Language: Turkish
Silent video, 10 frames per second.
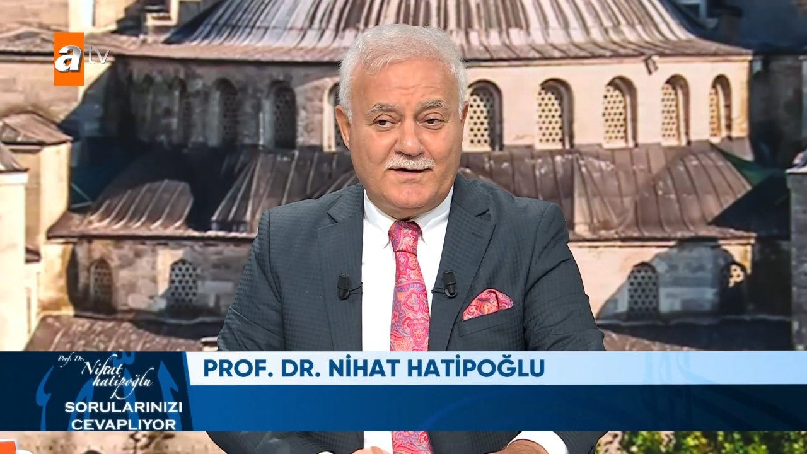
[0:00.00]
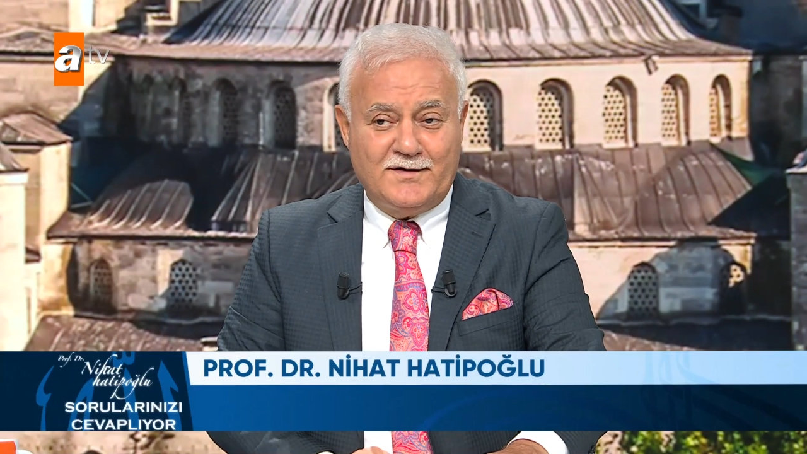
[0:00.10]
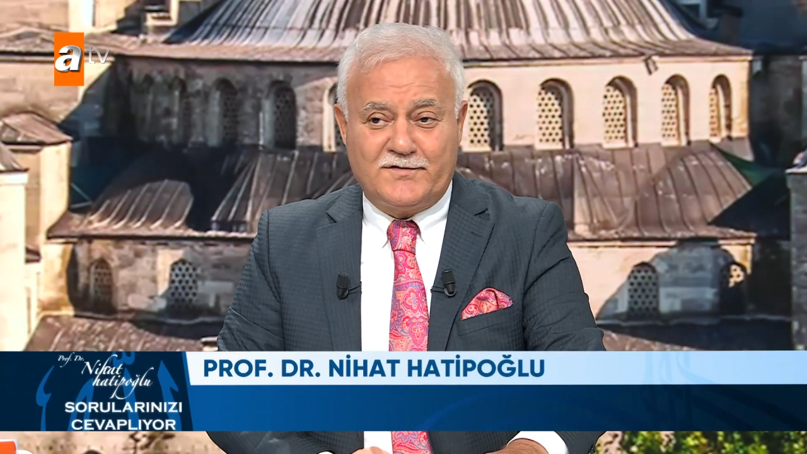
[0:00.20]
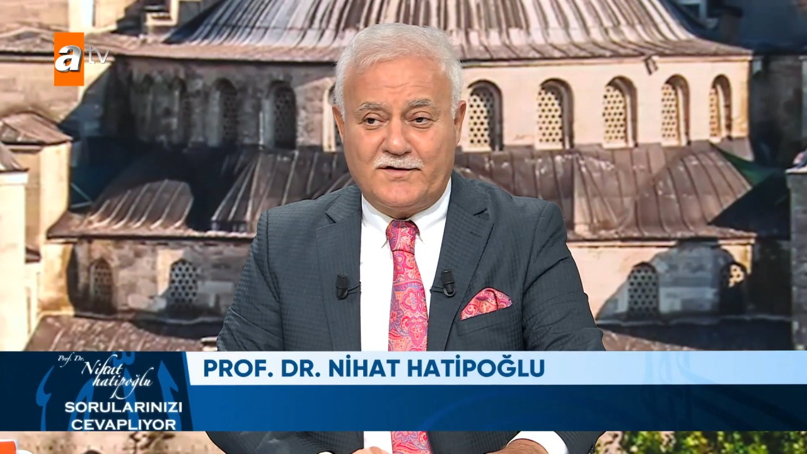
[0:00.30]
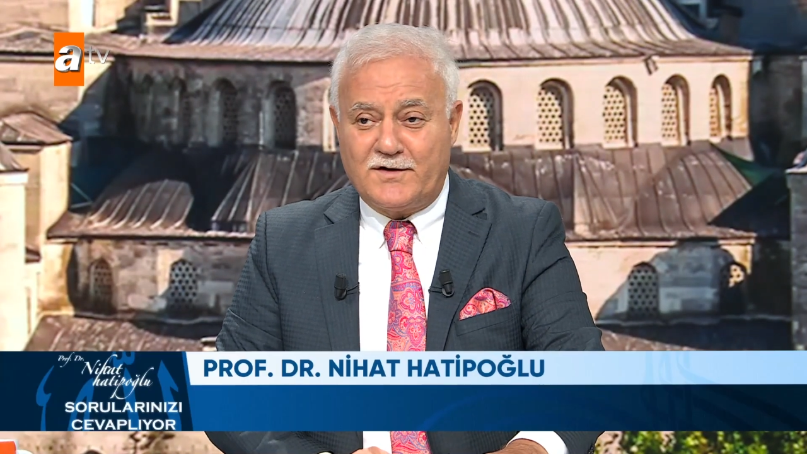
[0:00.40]

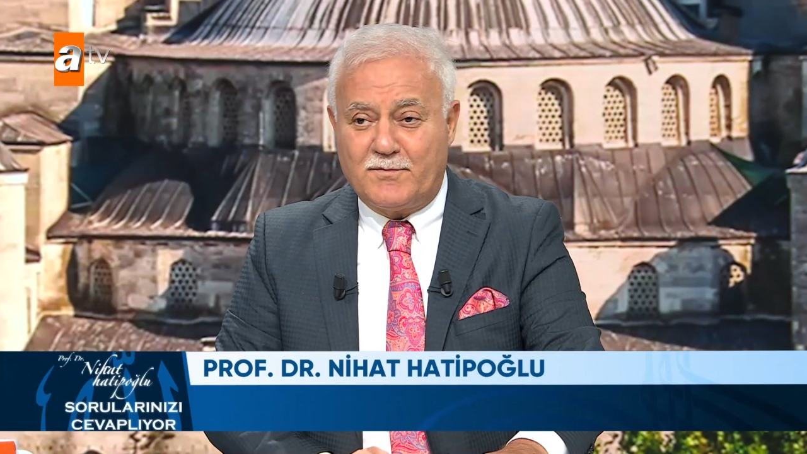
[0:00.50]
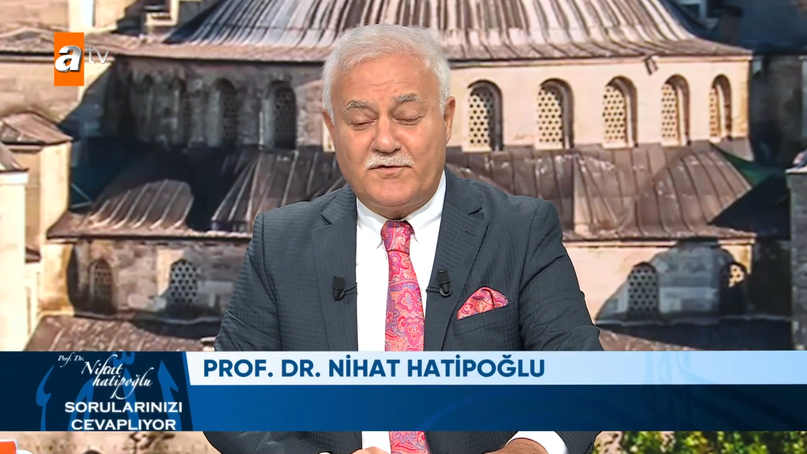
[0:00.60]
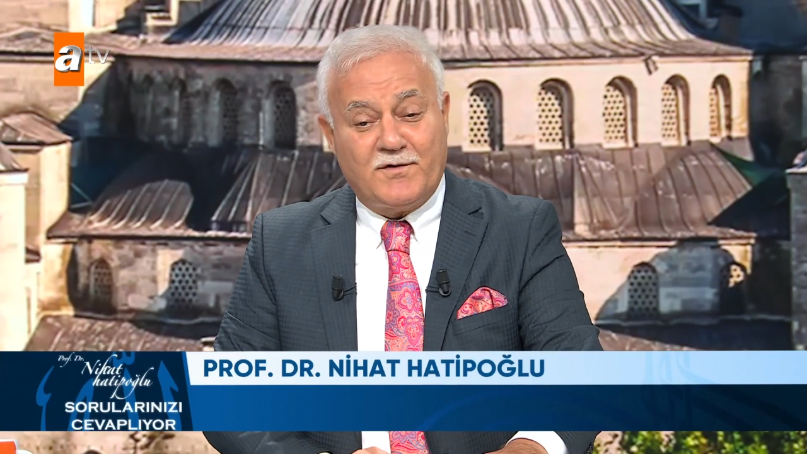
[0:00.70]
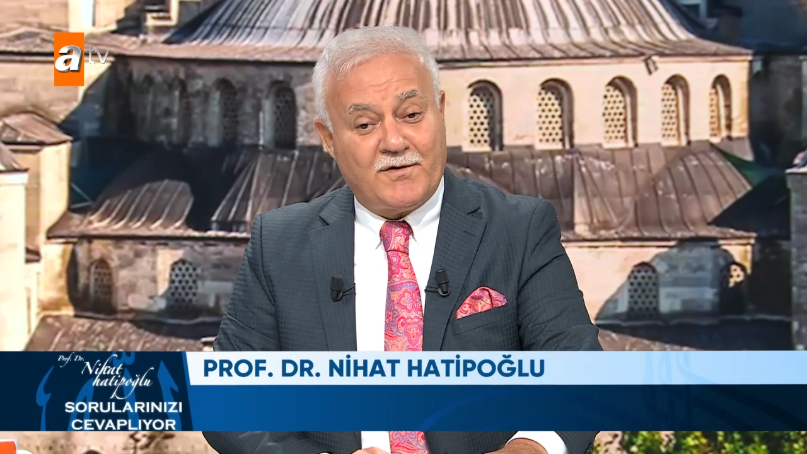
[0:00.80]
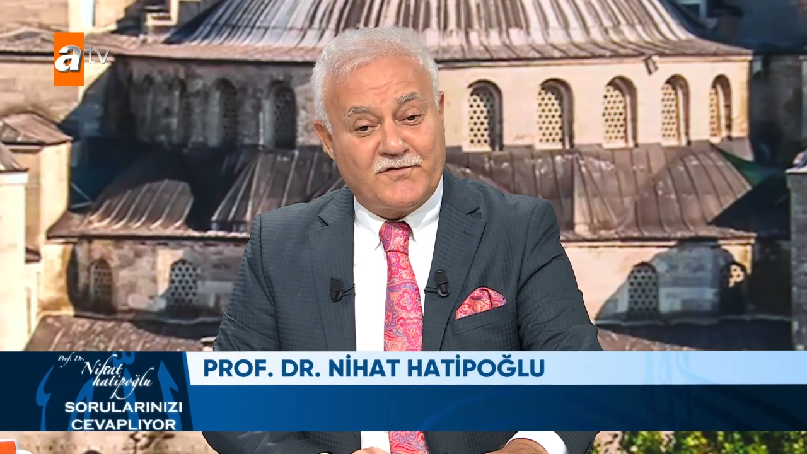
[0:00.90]

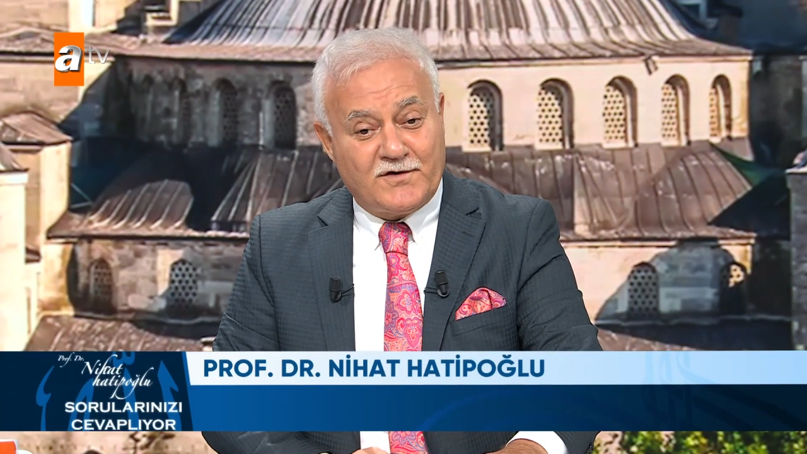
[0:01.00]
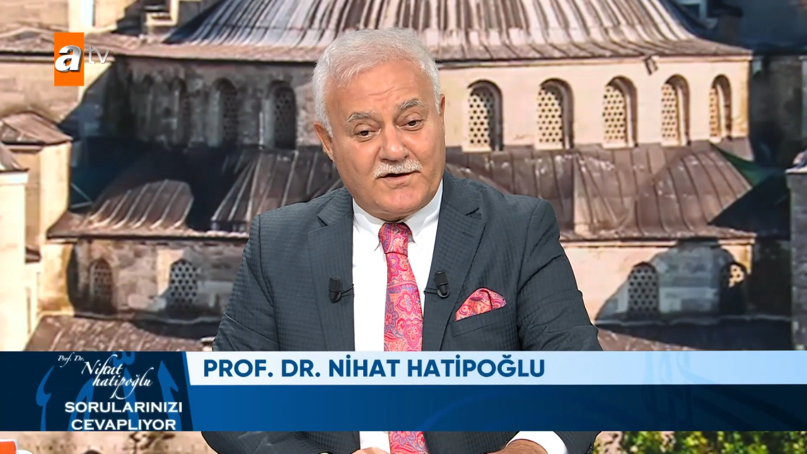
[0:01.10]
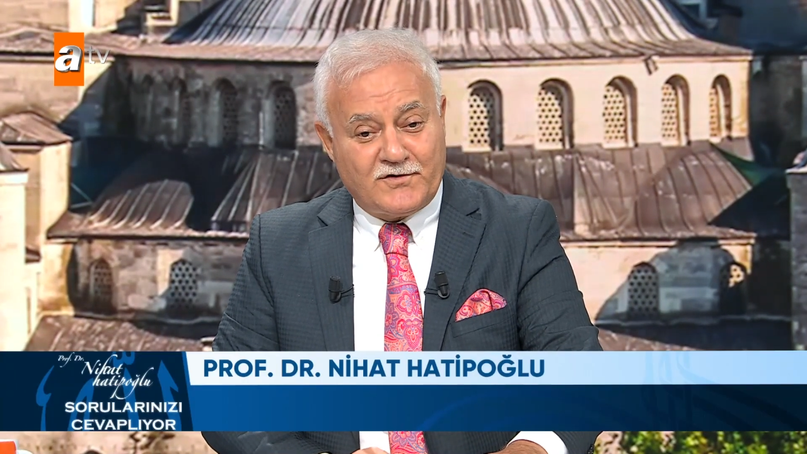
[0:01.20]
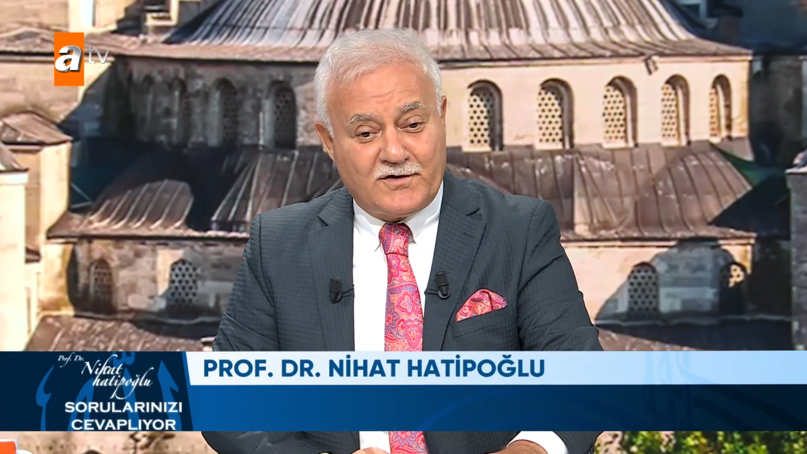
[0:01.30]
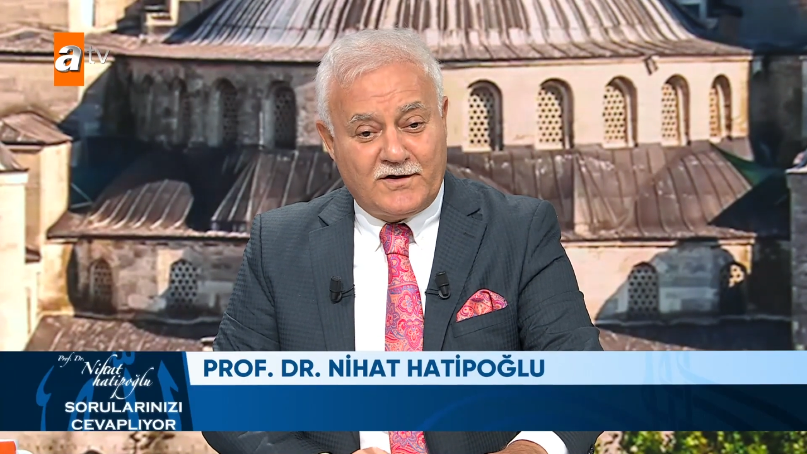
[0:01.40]
insanlarımız namaz
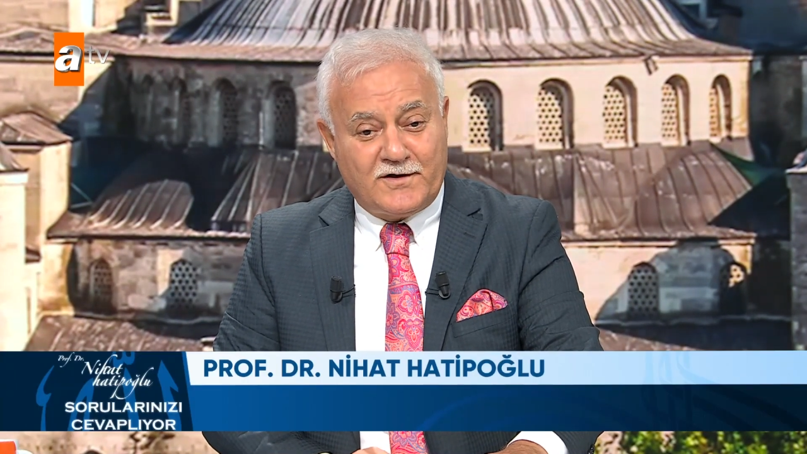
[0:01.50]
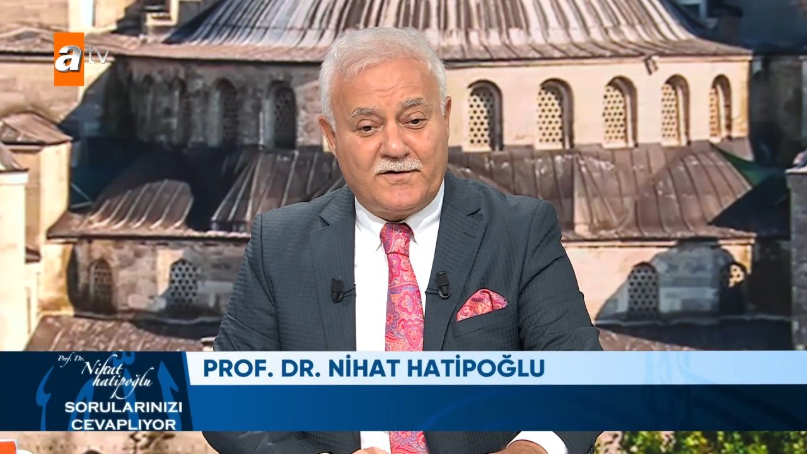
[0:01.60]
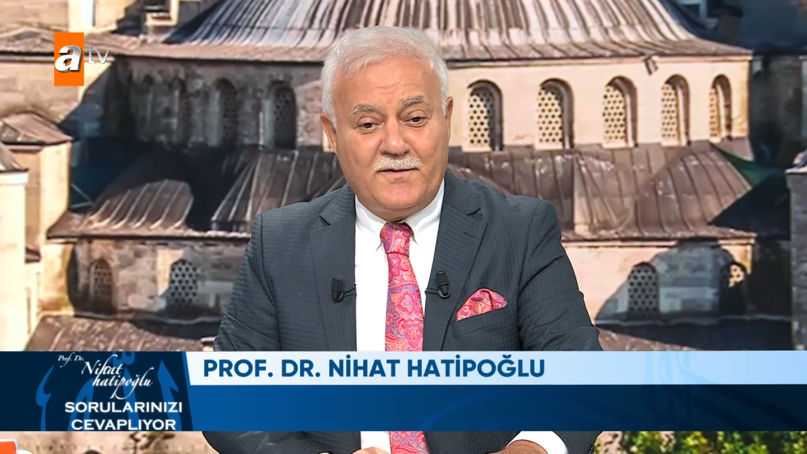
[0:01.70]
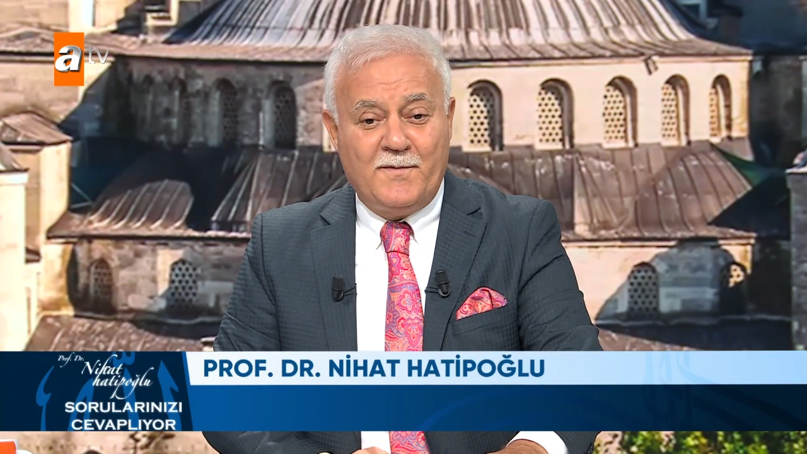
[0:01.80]
kılacaklar.